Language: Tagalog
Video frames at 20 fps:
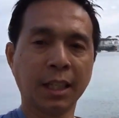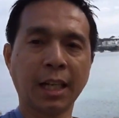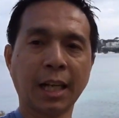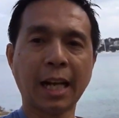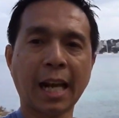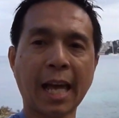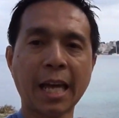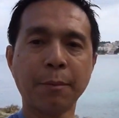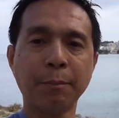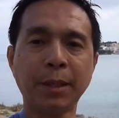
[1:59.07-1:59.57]

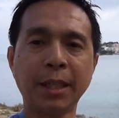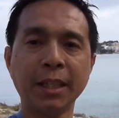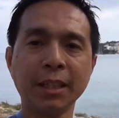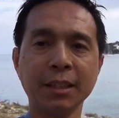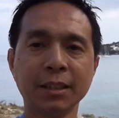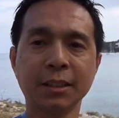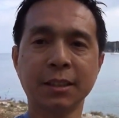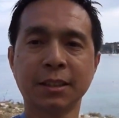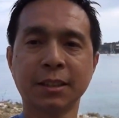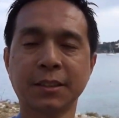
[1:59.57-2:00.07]

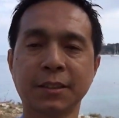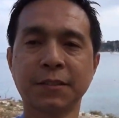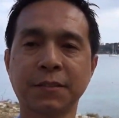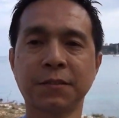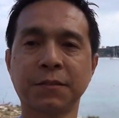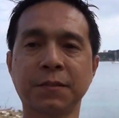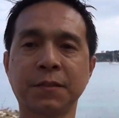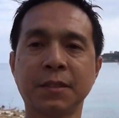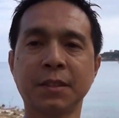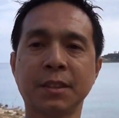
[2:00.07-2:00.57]
climbing,
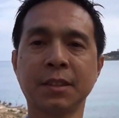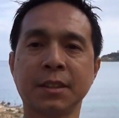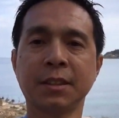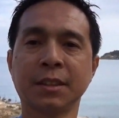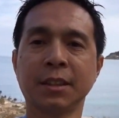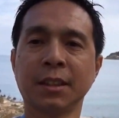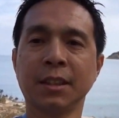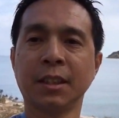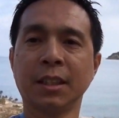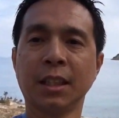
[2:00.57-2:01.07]

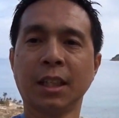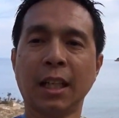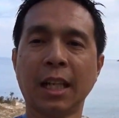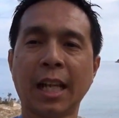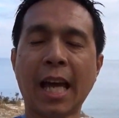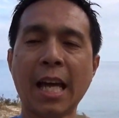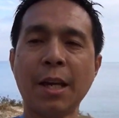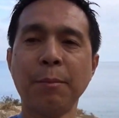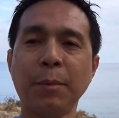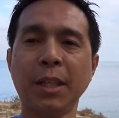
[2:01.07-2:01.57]

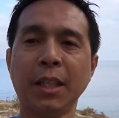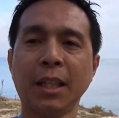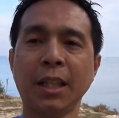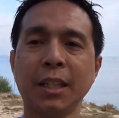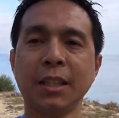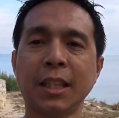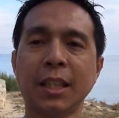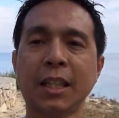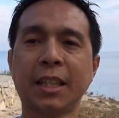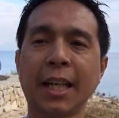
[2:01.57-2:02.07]
climbing
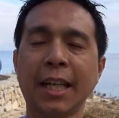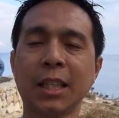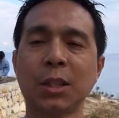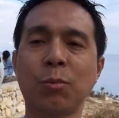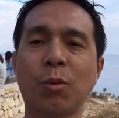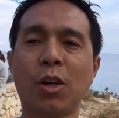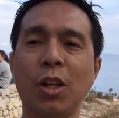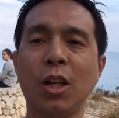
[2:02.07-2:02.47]
in the Great